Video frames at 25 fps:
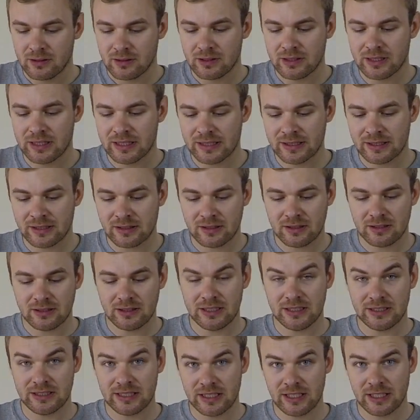Dan
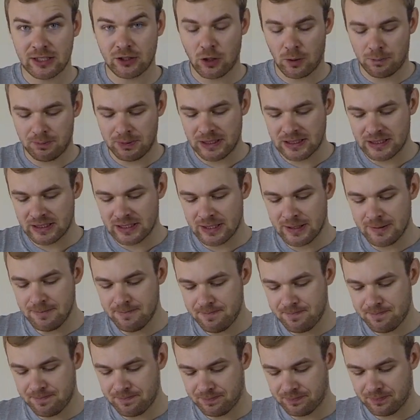di sini kopinya.
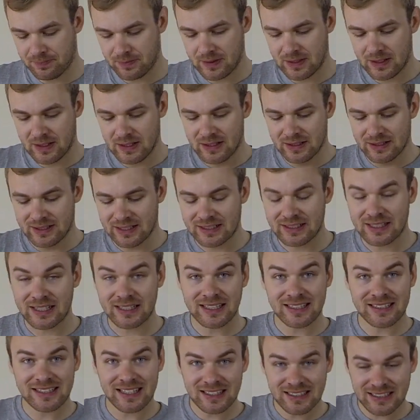Dan
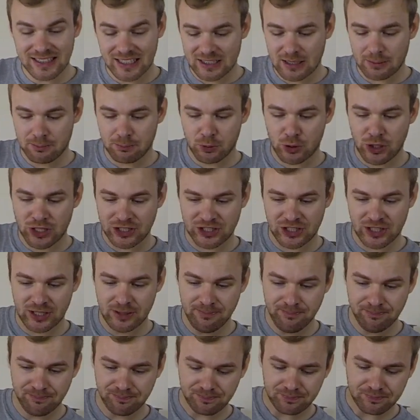karena nanti ada pressure,
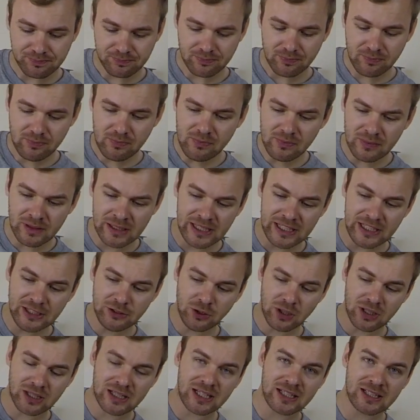itu
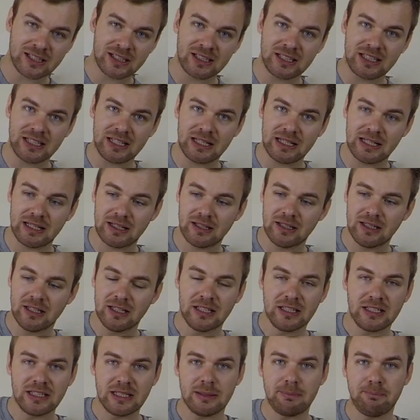akan di,
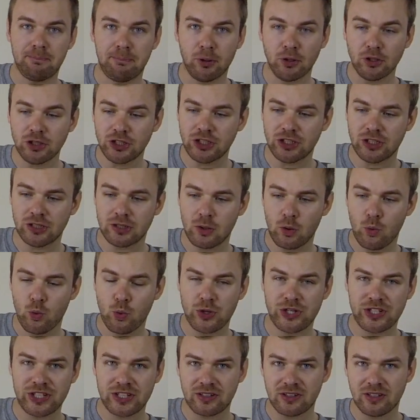di push
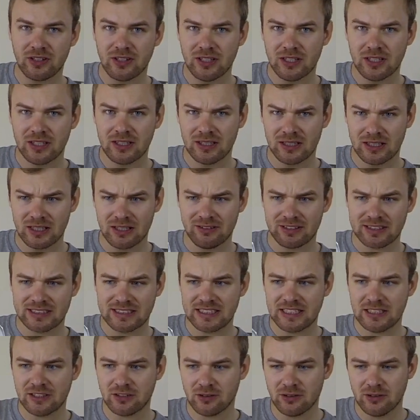lewat
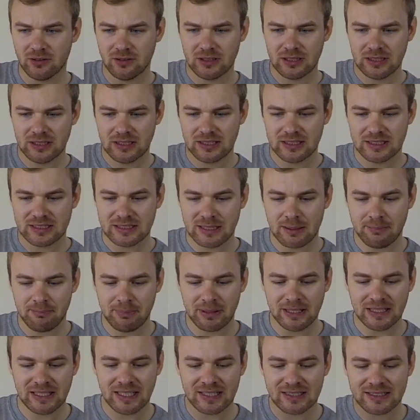situ
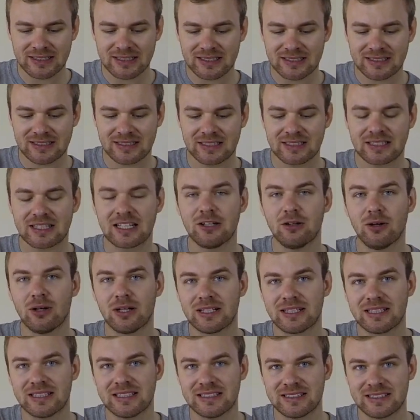sampai di atas dan
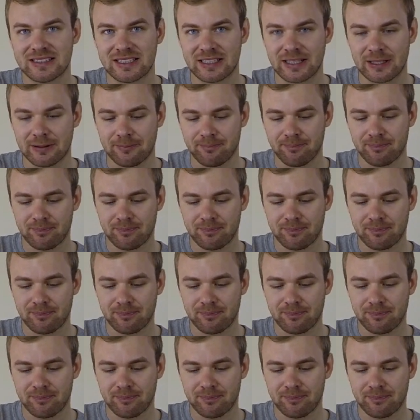keluar di sini.